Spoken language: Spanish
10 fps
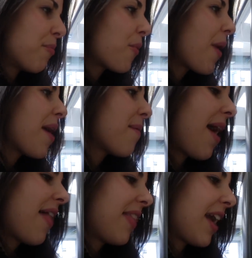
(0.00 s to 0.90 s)

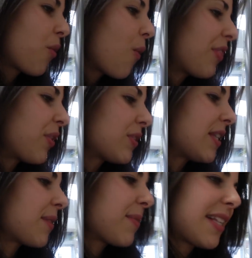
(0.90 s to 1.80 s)
prueba de cuatro
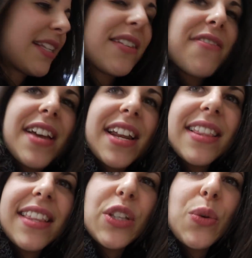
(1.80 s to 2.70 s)
cervezas
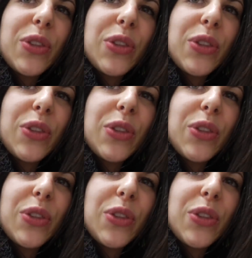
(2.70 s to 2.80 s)
diferentes,